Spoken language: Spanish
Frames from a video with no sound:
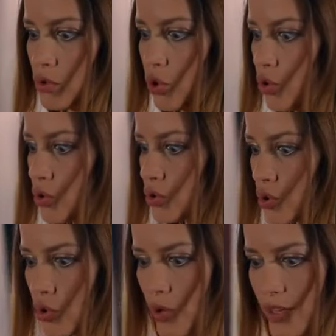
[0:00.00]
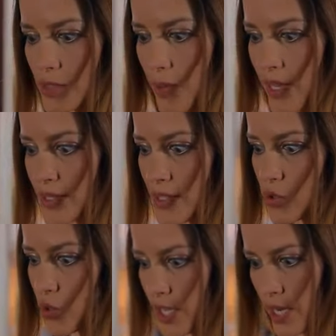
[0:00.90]
Yo no soy guardaespaldas de
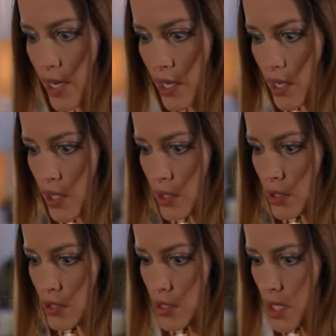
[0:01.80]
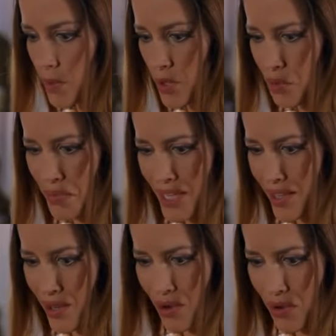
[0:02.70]
su hija. Llame a un
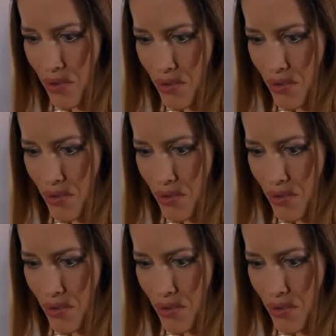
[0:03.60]
médico.